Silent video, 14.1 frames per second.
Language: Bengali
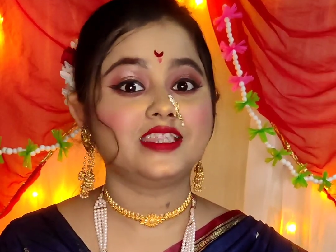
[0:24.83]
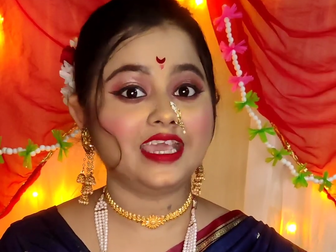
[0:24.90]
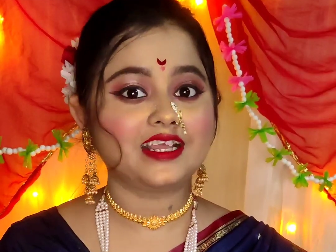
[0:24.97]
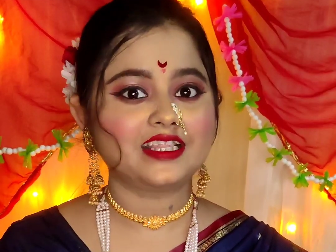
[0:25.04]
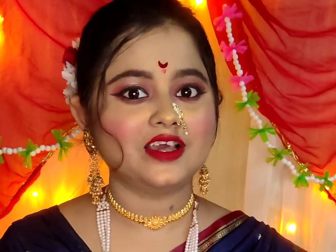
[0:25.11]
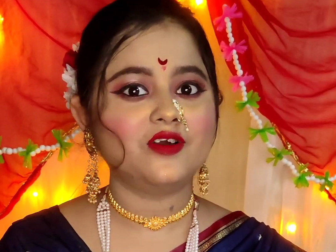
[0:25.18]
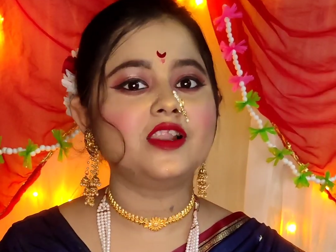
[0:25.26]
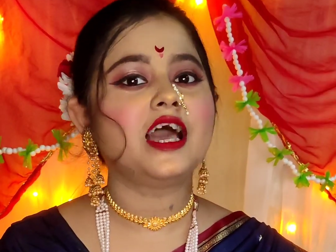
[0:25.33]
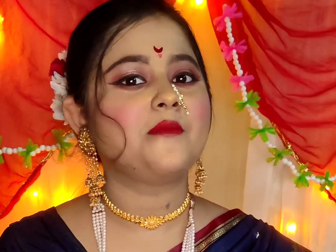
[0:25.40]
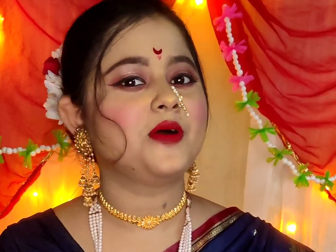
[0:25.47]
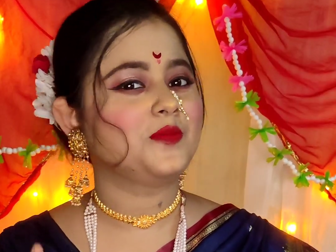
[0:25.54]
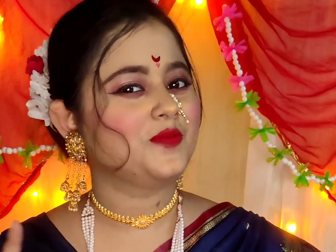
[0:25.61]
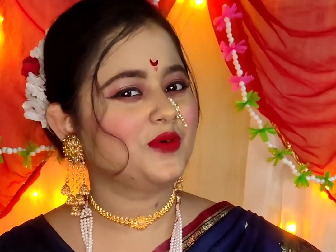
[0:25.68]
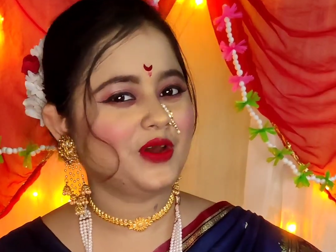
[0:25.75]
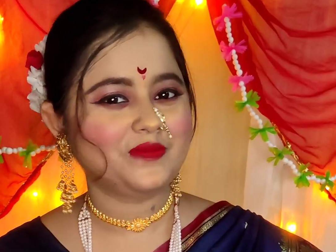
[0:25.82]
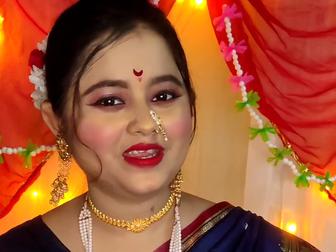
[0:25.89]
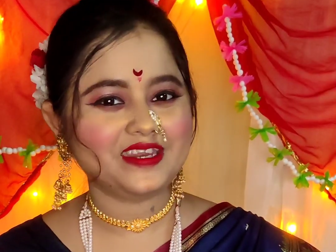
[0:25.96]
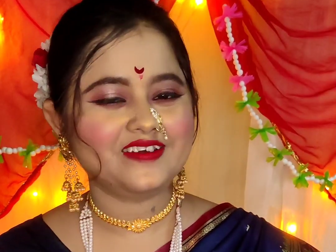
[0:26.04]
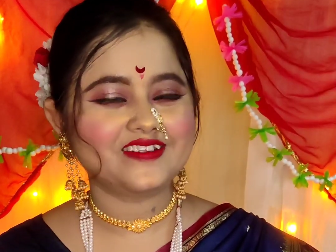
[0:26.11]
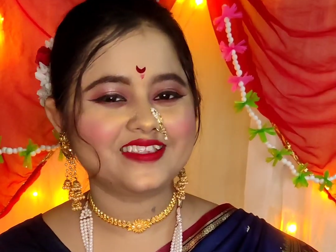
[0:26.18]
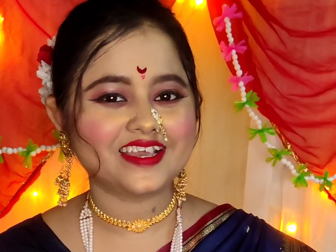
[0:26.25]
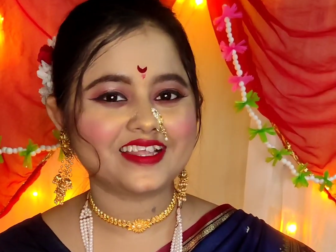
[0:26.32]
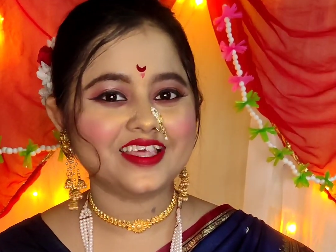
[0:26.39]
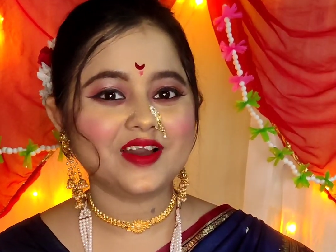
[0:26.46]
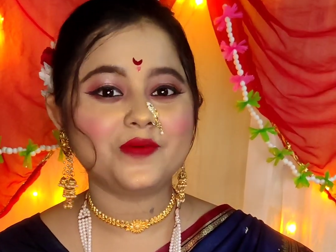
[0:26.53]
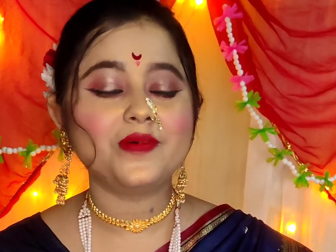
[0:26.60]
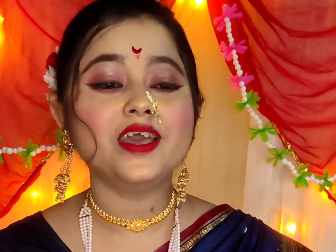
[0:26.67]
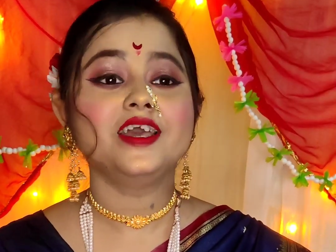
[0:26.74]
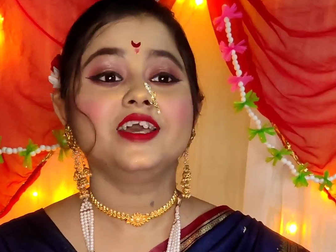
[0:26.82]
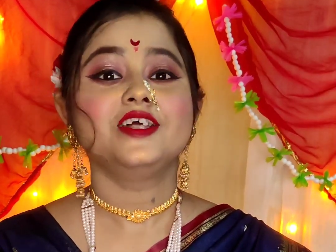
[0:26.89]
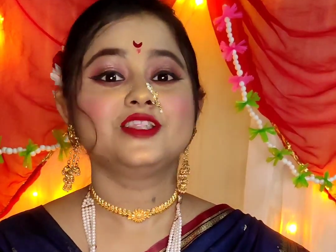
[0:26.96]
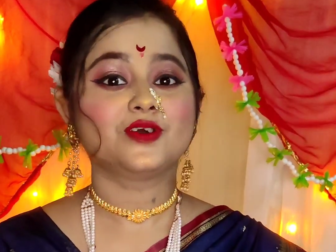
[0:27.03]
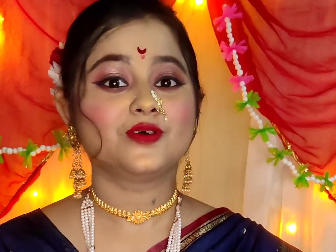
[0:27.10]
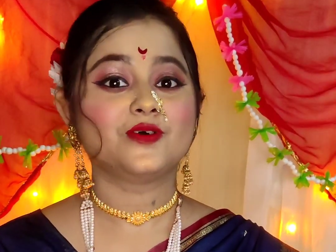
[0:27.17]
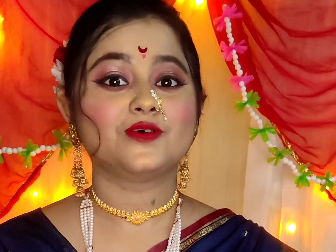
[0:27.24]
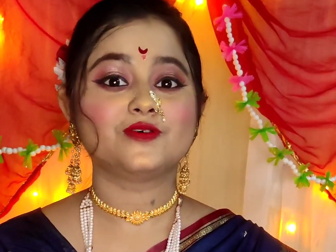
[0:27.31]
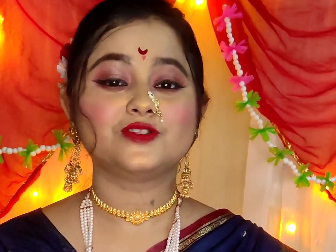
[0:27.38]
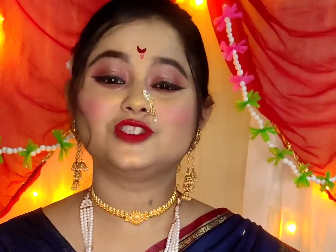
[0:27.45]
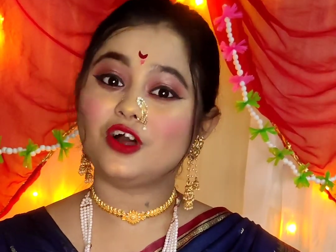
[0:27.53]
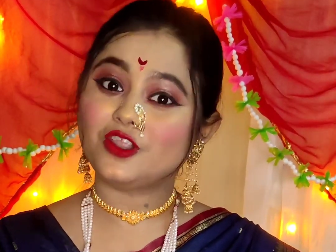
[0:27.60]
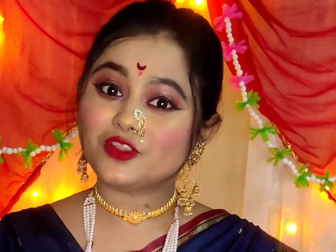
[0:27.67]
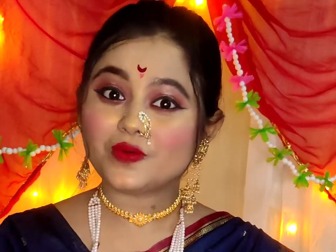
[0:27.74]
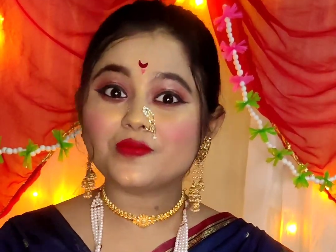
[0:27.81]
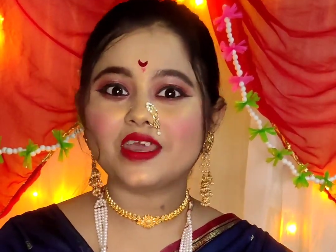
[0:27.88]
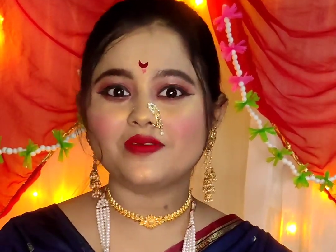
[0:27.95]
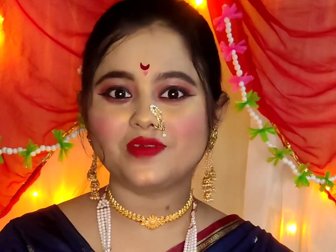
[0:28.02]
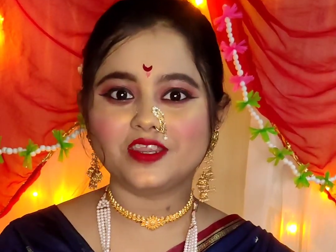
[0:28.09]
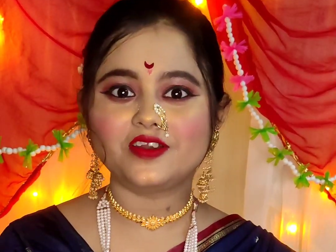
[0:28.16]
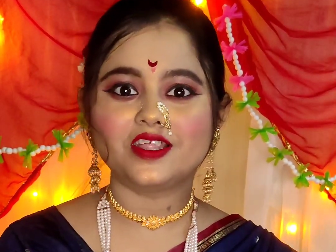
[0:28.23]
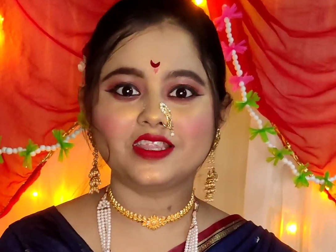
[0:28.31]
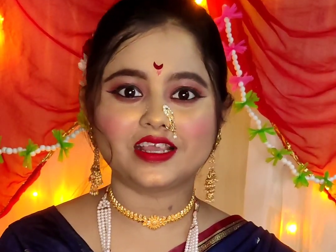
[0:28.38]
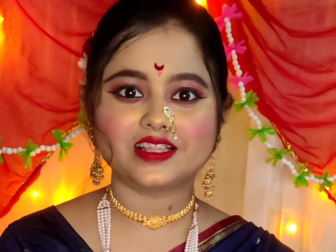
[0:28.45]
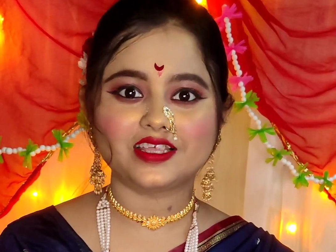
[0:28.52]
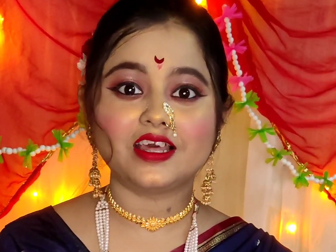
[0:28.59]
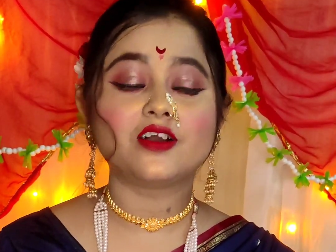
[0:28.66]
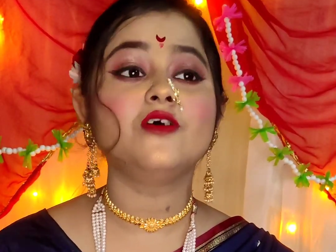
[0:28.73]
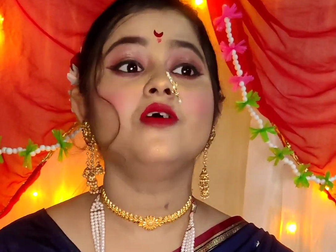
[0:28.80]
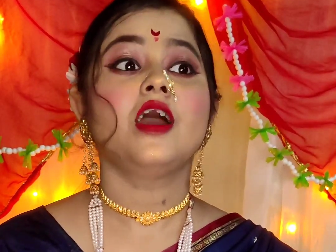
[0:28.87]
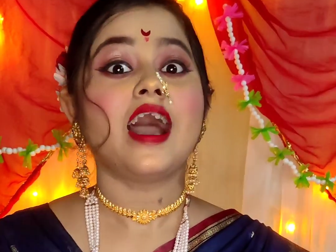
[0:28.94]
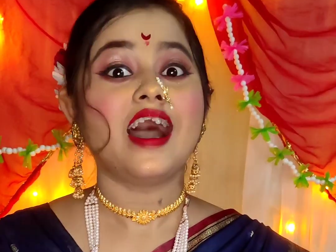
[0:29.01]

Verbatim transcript: দেখতে হলে আমার পুরো ভিডিও দেখতে হবে তো চলো তোমরা এই ভিডিওটা দেখতে থাকো